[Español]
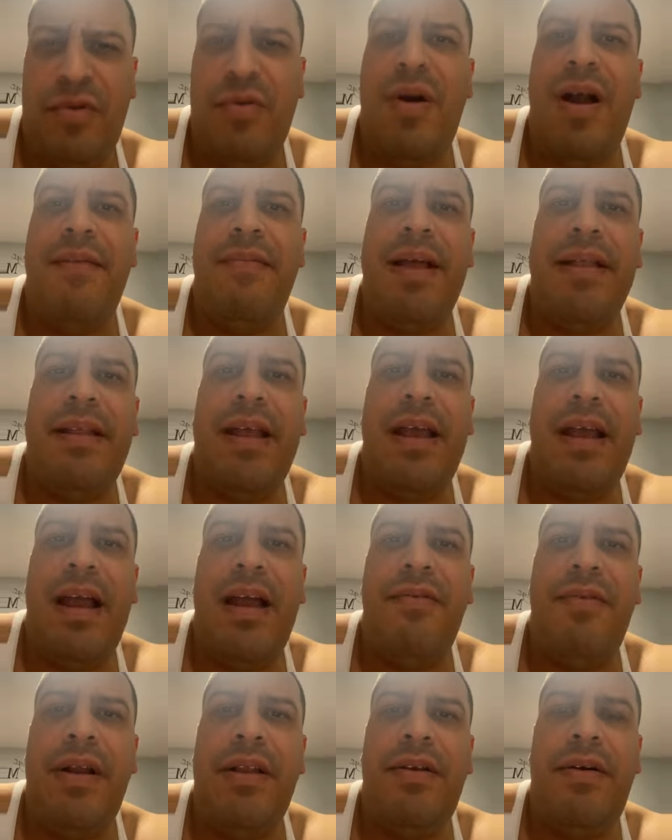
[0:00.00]
Tú hablas de
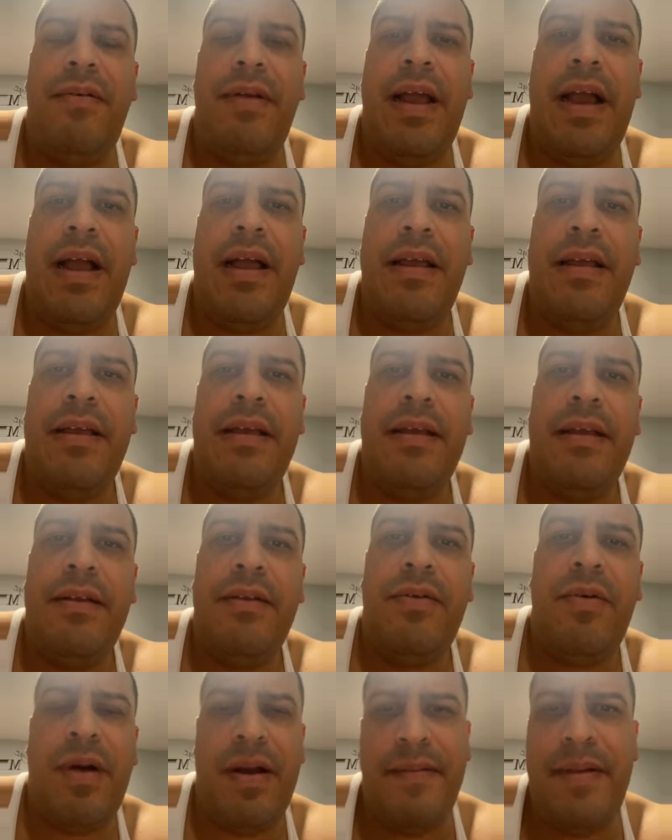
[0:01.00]
Anuel A.
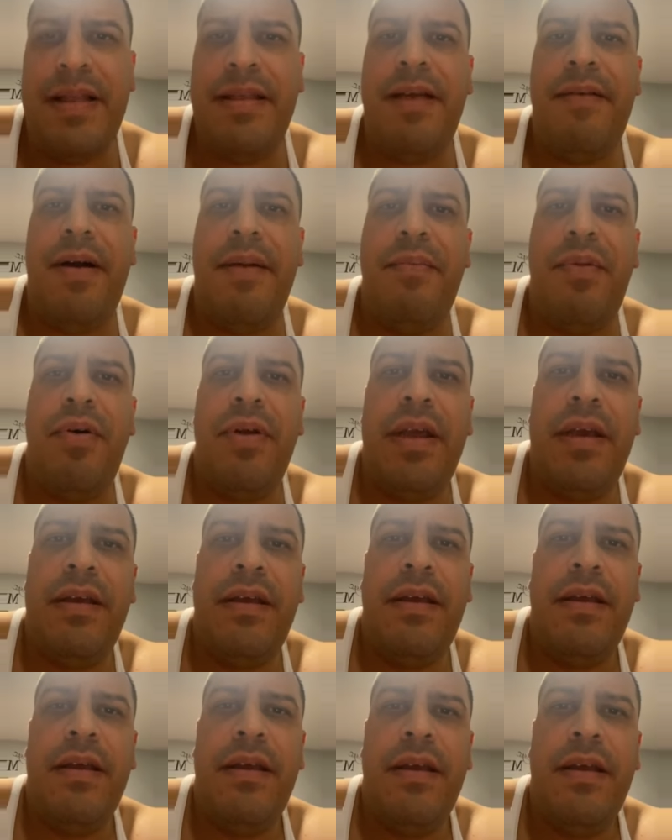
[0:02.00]
tú hablas de Baboni.
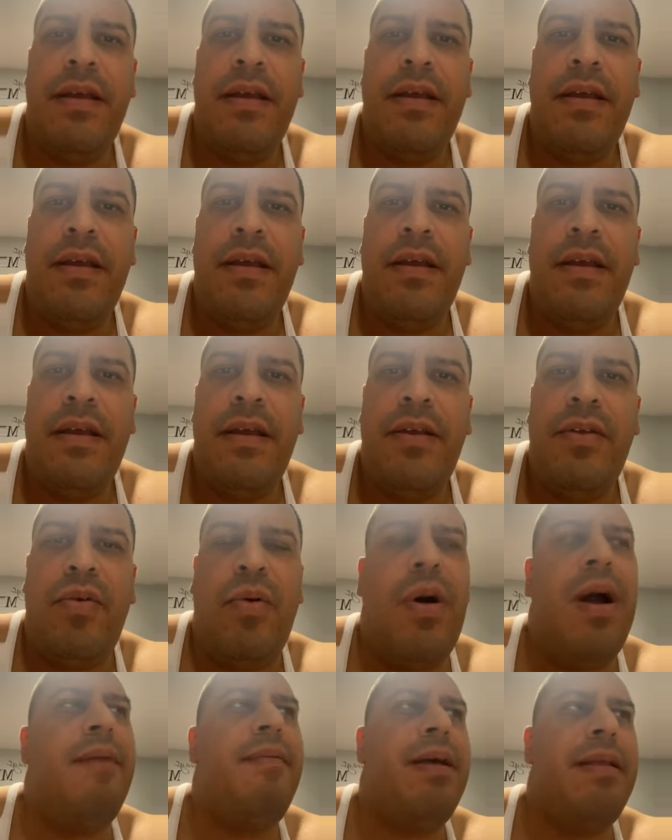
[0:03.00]

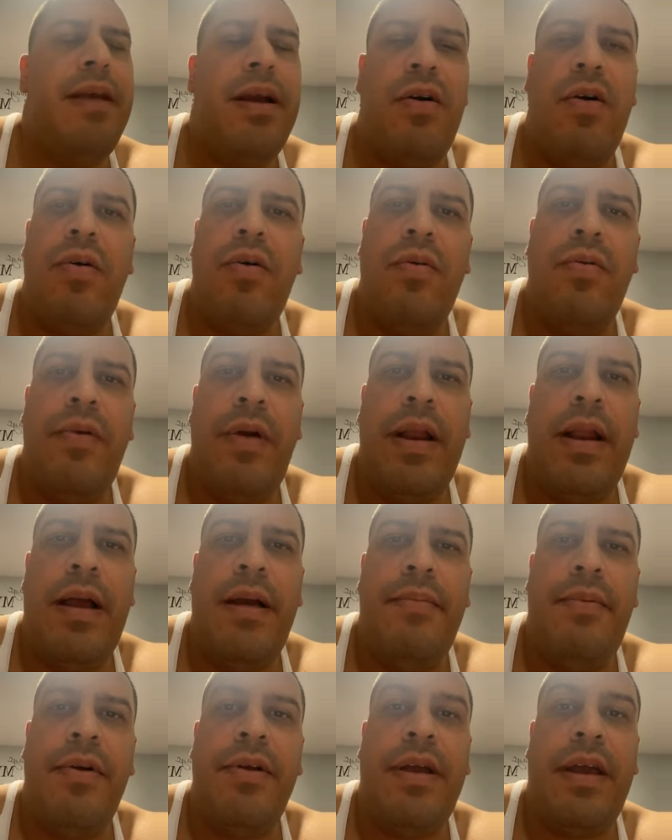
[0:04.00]
tú hablas de
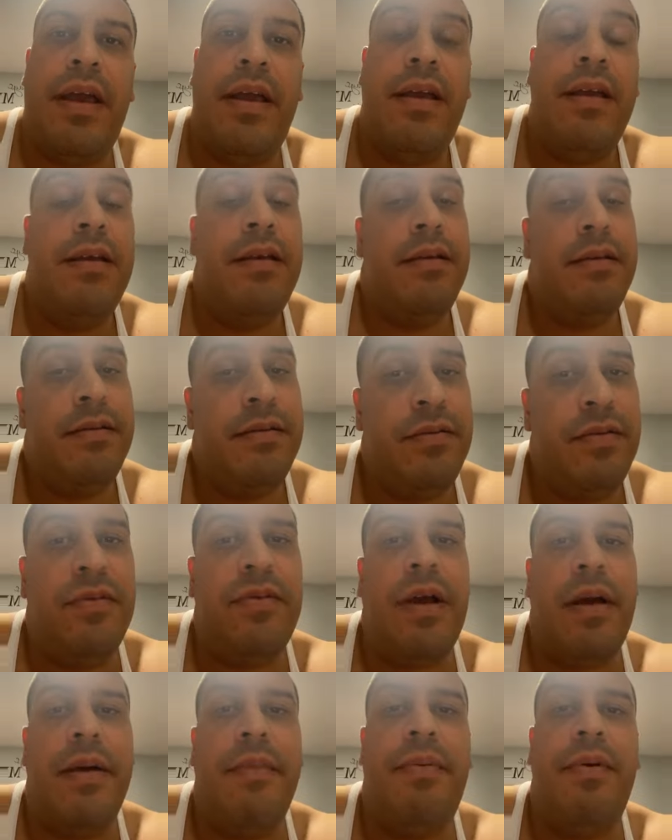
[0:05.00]
Coscuyuela. ¿Por qué? Tú
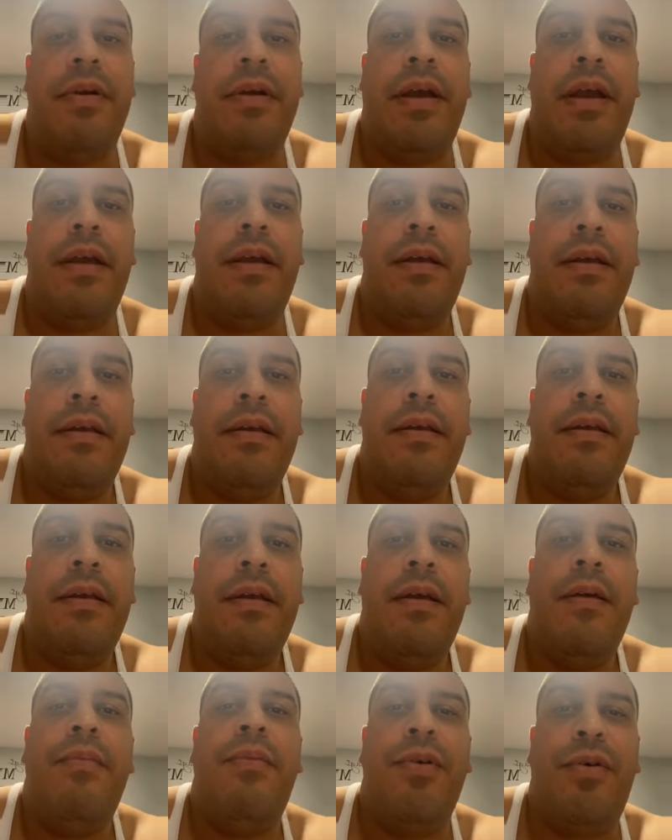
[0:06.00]
sabes por qué.
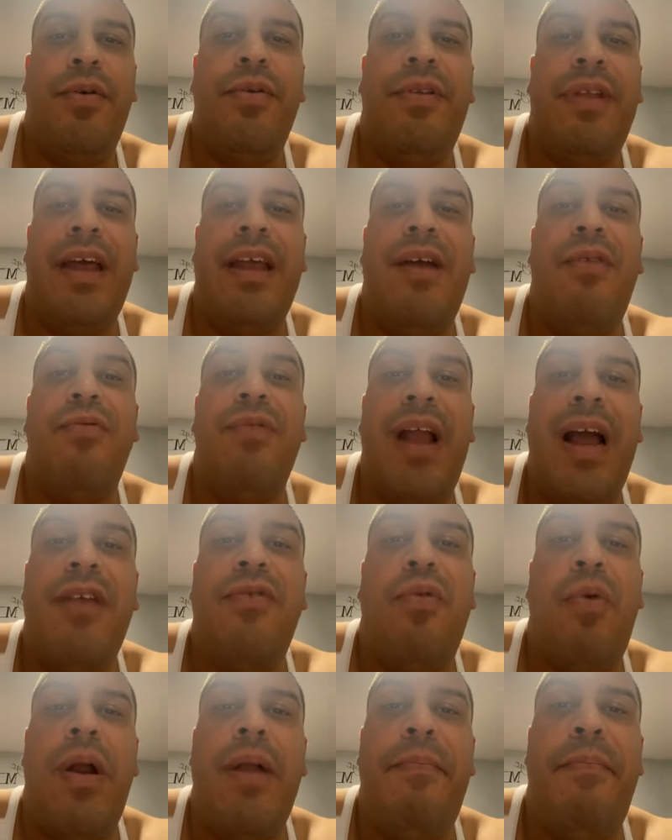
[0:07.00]
Porque usted era un
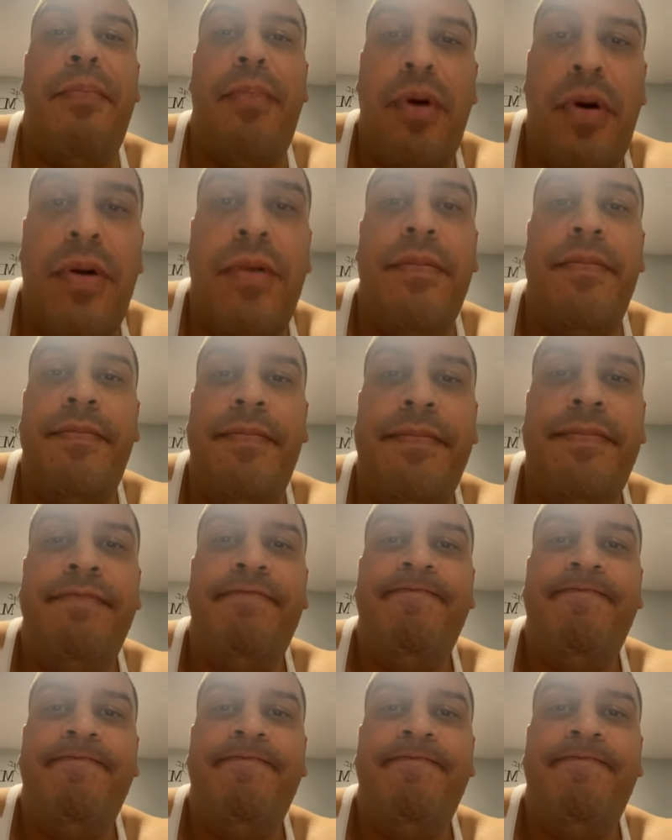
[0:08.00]
narcoalpón.